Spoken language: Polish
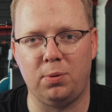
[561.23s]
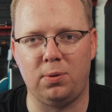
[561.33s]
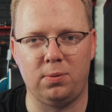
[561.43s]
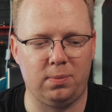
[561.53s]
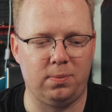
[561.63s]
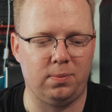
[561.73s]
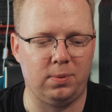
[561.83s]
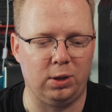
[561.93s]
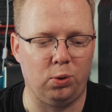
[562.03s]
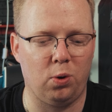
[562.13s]
bo
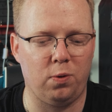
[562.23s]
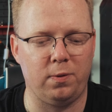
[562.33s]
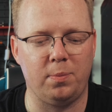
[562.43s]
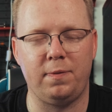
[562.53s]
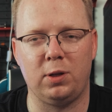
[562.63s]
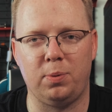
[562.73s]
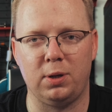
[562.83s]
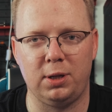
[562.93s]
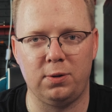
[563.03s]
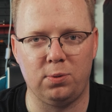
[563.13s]
te JO wymawiać po
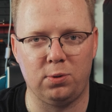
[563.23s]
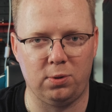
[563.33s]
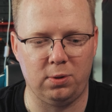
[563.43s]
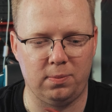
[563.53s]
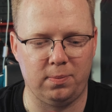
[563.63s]
angielsku to